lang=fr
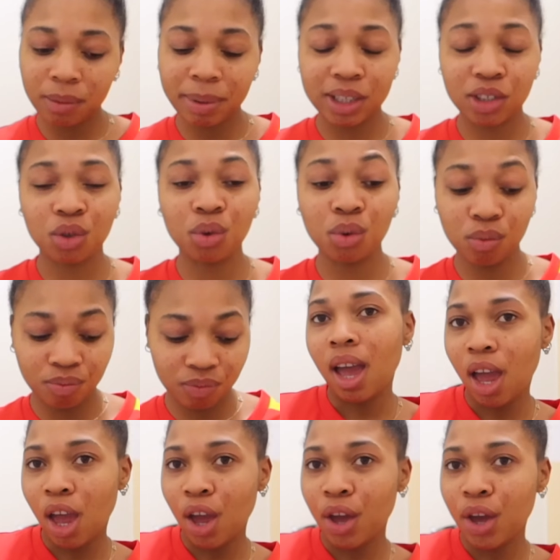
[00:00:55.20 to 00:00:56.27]
parce que
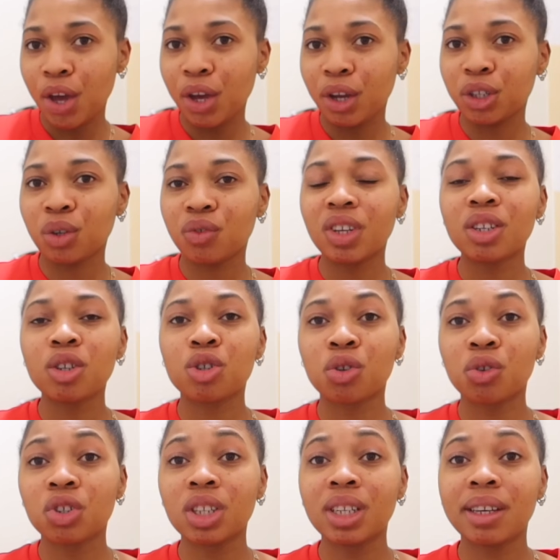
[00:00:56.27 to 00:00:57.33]
euh, je viens de
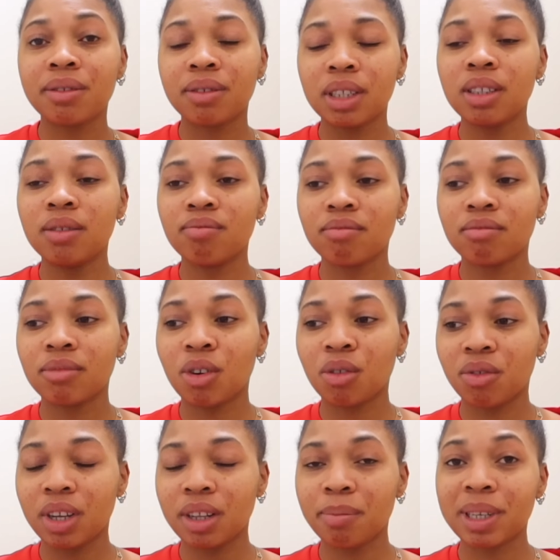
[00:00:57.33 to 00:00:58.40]
changer d'avis, en
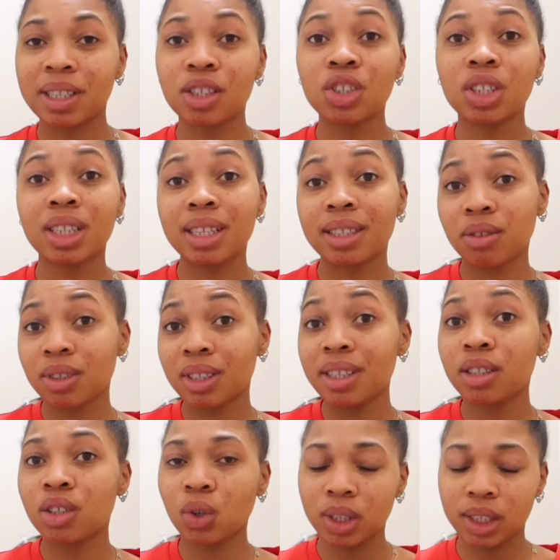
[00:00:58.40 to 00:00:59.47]
fait, parce que j'étais censée
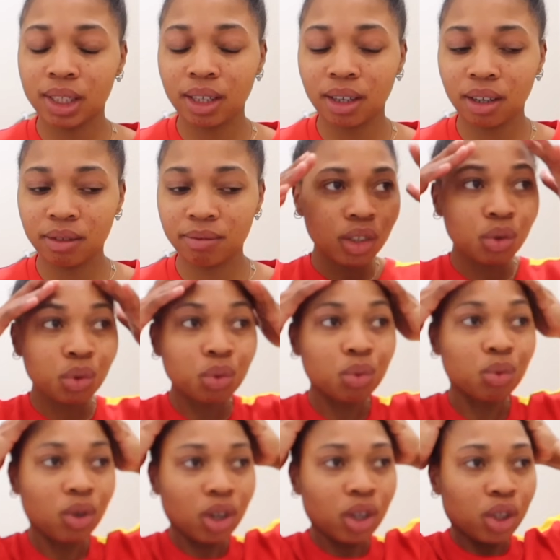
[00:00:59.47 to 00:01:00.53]
sortir. Du
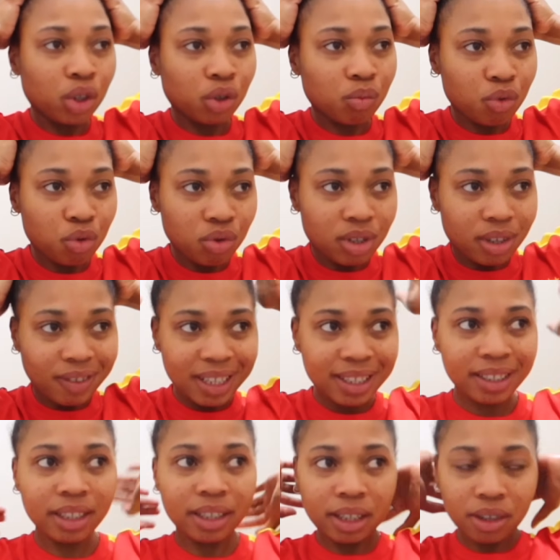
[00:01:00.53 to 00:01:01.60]
coup, je me suis dit,
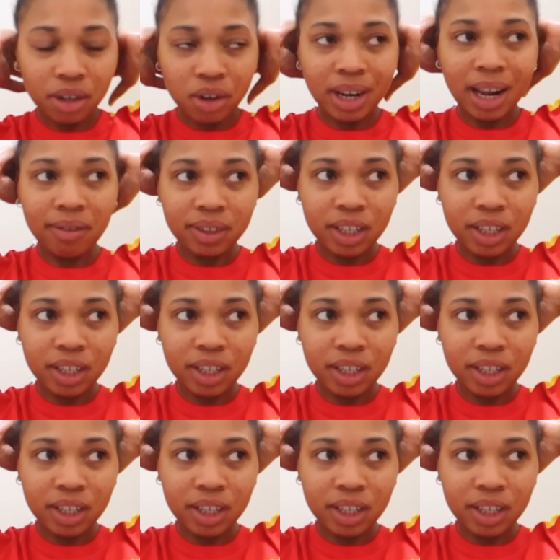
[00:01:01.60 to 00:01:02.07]
vas-y, euh, lave